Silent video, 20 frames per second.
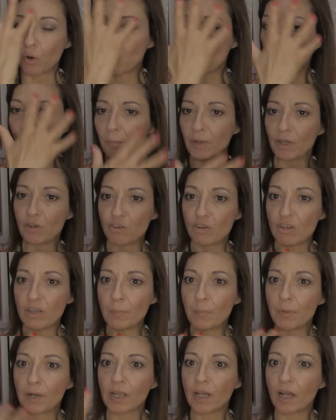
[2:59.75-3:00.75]
come
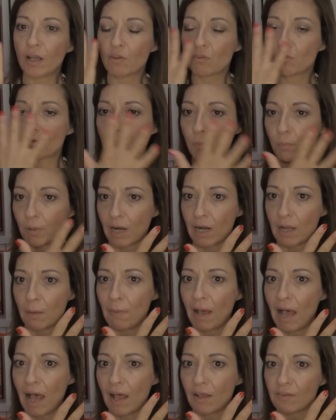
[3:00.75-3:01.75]
cipria sopra la
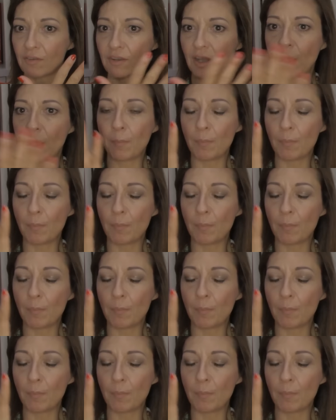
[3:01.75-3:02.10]
base